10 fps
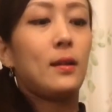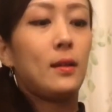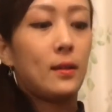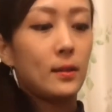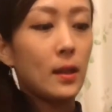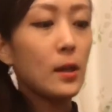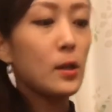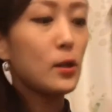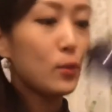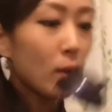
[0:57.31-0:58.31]
最初
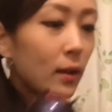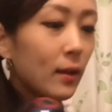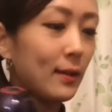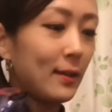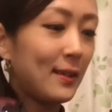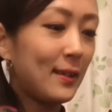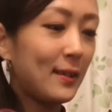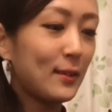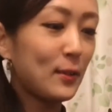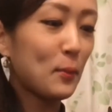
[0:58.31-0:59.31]
はこの
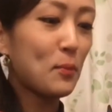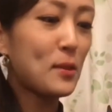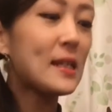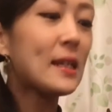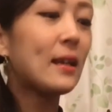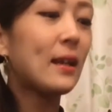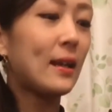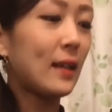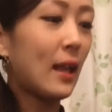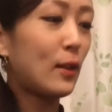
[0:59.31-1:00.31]
プチ1回あ
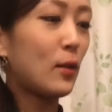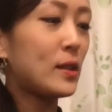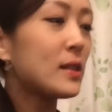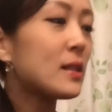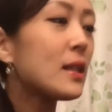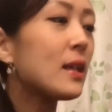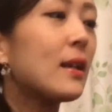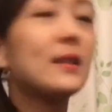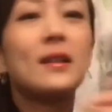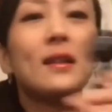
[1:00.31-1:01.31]
のジャスティ一回
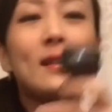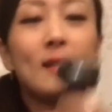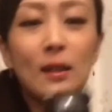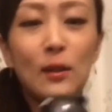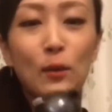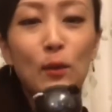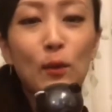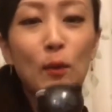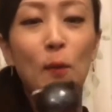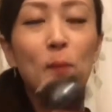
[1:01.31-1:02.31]
いんですけどこの子
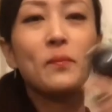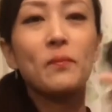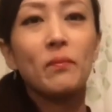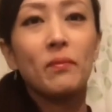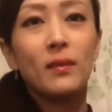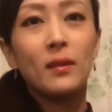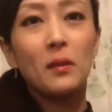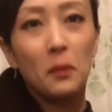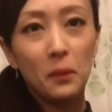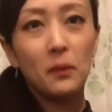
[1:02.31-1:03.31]

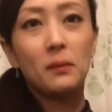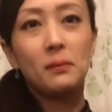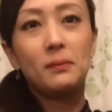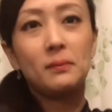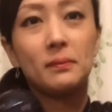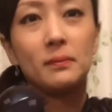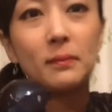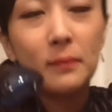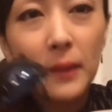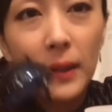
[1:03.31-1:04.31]
を
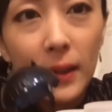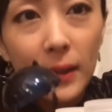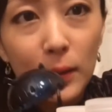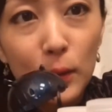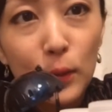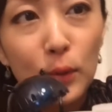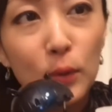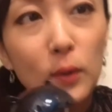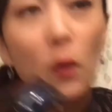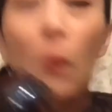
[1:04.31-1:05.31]
トゥルトゥルにこう
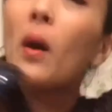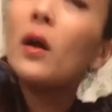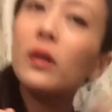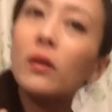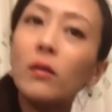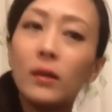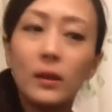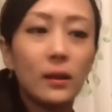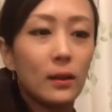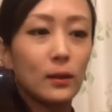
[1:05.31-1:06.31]
丸い方がなんか
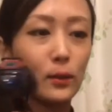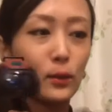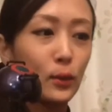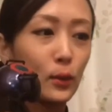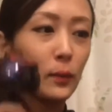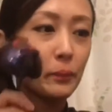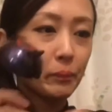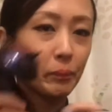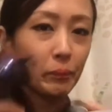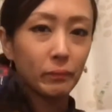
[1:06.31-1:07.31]
その
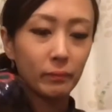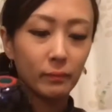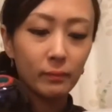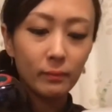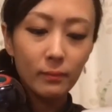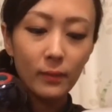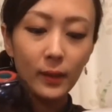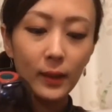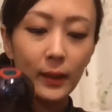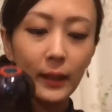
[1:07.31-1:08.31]

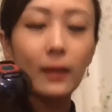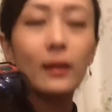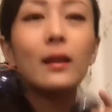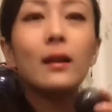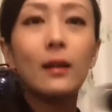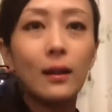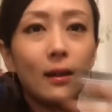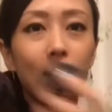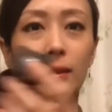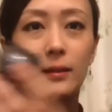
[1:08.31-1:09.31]
キラキラが
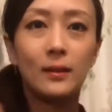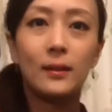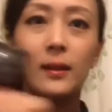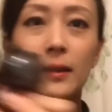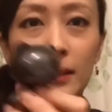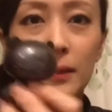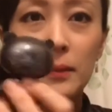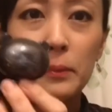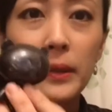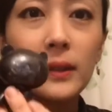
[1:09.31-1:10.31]
目
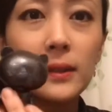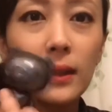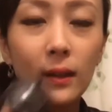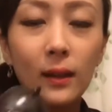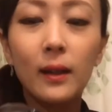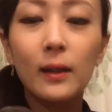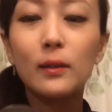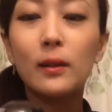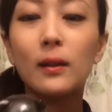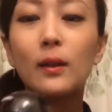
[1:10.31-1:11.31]
立つかな映えるかな
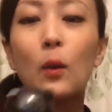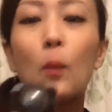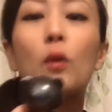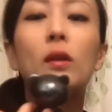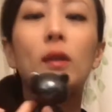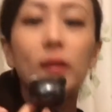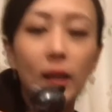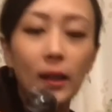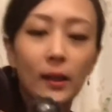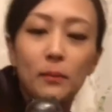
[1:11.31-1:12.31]
と思って
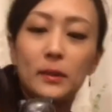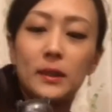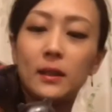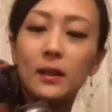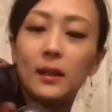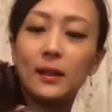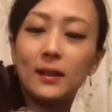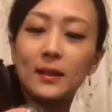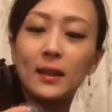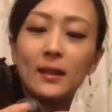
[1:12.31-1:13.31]
プチ1回でしたん
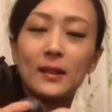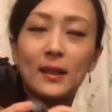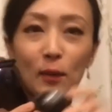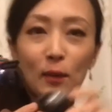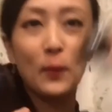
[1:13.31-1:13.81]
ですけど